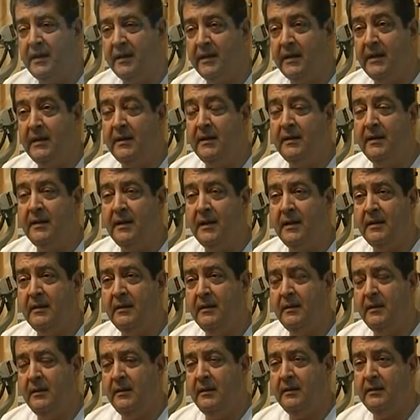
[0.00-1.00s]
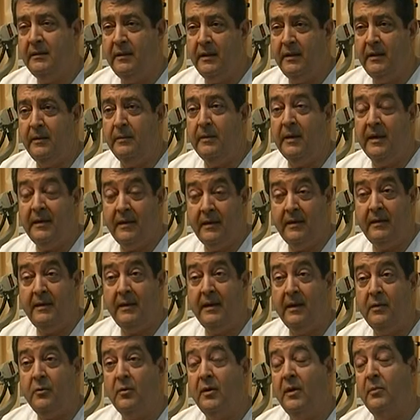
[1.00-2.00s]
tranquilidad derivadas
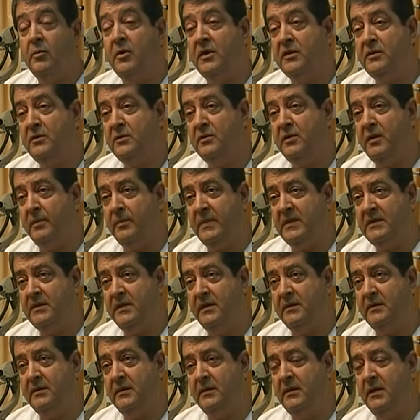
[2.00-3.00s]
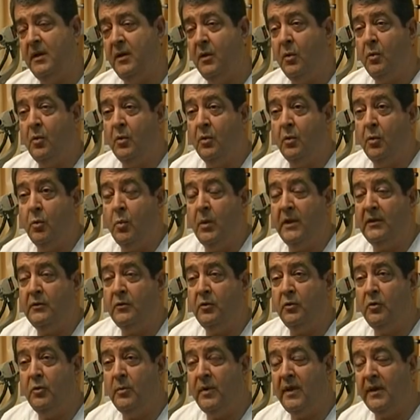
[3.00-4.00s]
de la colaboración del paciente, con lo
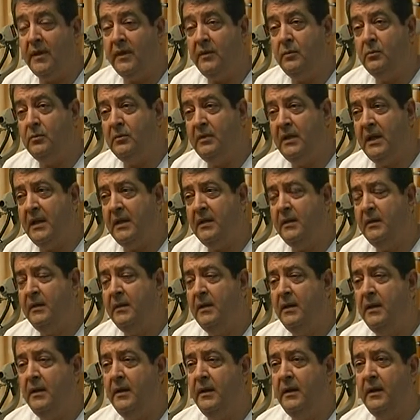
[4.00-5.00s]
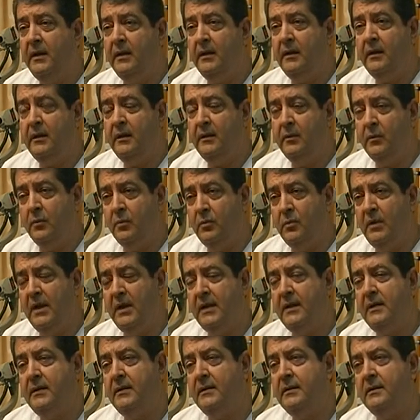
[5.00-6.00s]
cual todo va a redundar en
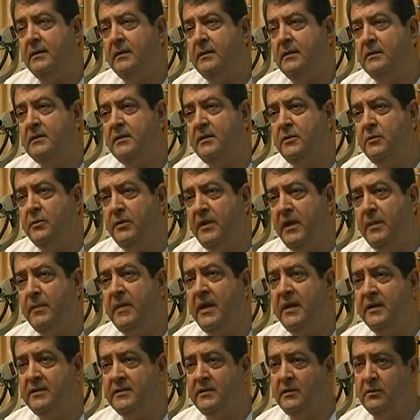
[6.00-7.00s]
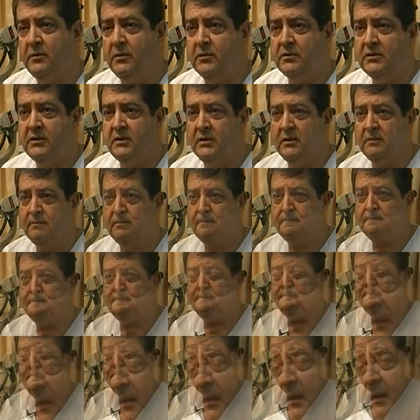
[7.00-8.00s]
una cirugía más exitosa.
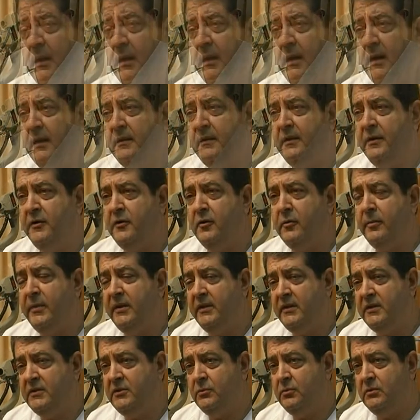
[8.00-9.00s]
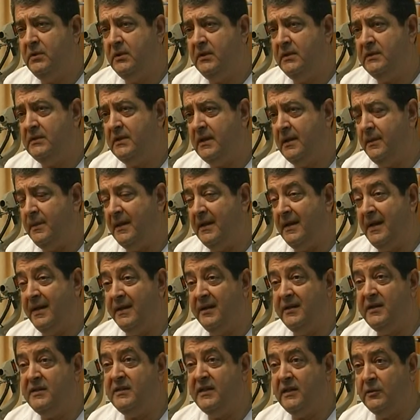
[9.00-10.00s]
Anteriormente se utilizaba la
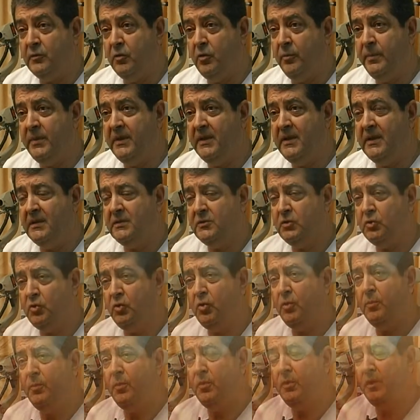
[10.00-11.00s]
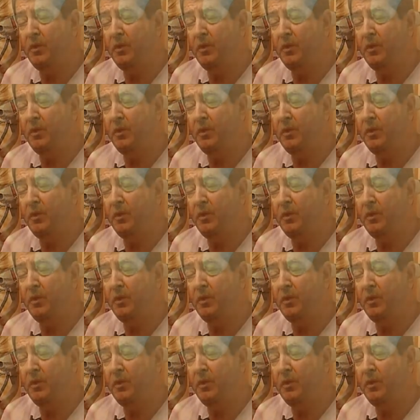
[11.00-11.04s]
anestesia tópica, solo